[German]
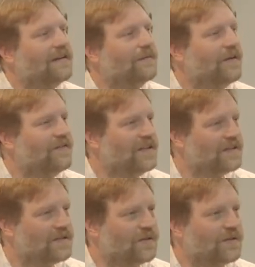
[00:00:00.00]
immer wieder
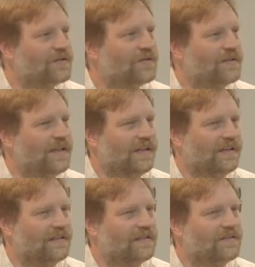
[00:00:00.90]

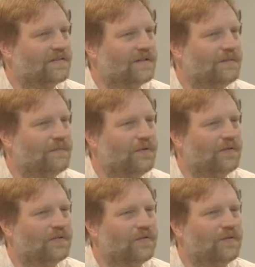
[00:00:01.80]
zurückzukehren zu dem
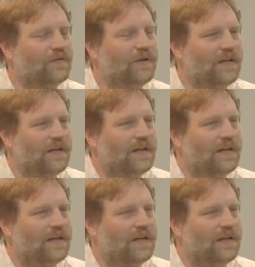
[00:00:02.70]
Punkt, wo du